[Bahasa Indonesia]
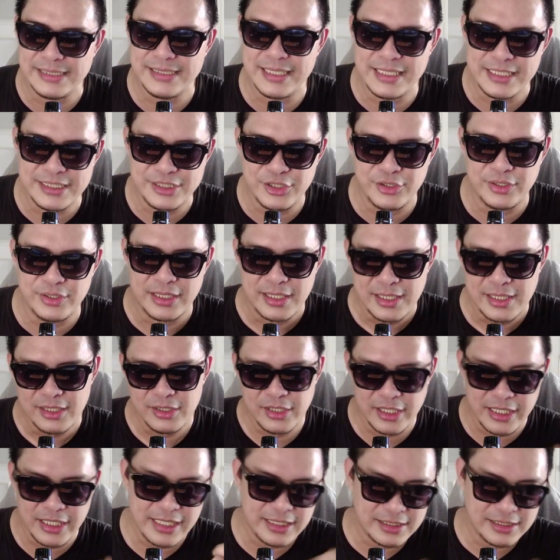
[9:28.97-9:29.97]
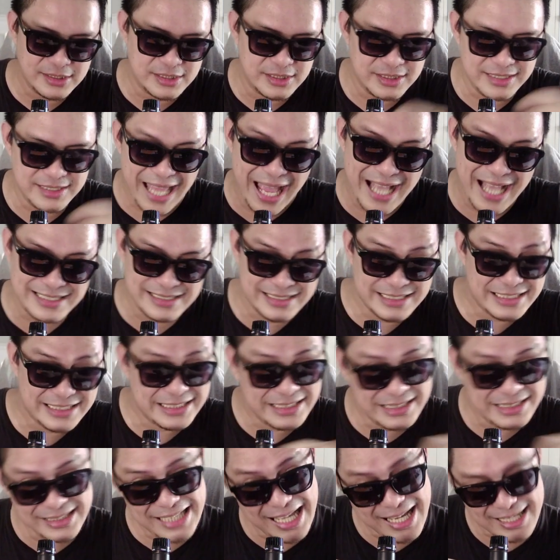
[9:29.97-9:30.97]
ya di situ jadi stas
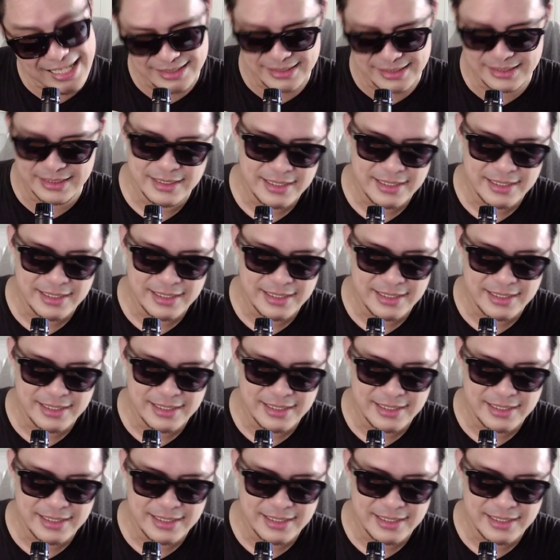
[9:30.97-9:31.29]
stas